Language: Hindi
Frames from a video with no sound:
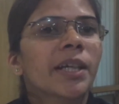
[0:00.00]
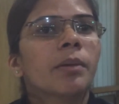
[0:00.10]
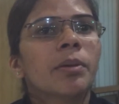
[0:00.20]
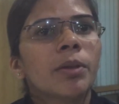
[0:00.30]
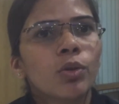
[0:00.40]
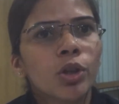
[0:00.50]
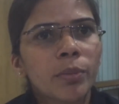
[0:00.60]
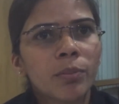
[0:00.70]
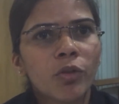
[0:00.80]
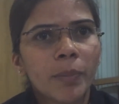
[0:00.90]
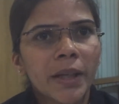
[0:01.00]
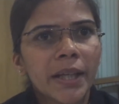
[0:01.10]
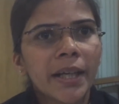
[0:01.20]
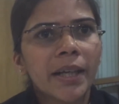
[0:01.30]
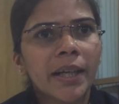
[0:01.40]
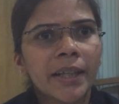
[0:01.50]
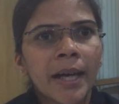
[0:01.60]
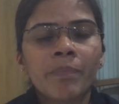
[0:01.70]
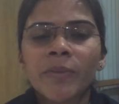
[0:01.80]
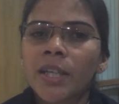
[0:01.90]
ने कभी भी कोई भी मूवमेंट नहीं खड़ा
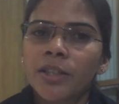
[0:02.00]
किया